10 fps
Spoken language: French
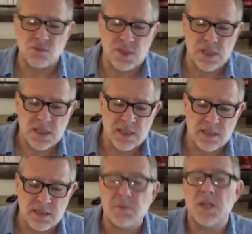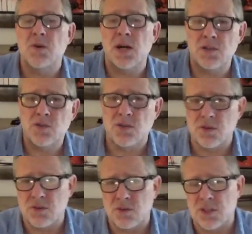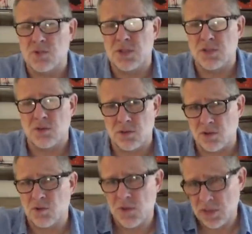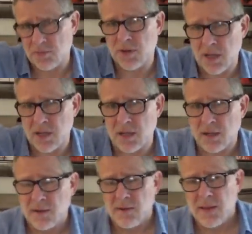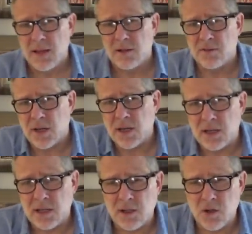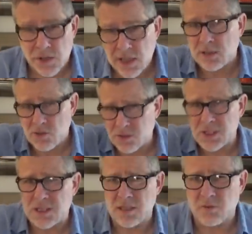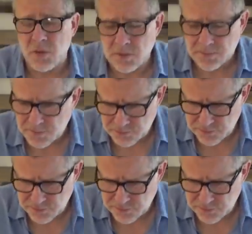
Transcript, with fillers: des améliorations que ce 1868 va, va connaître successivement.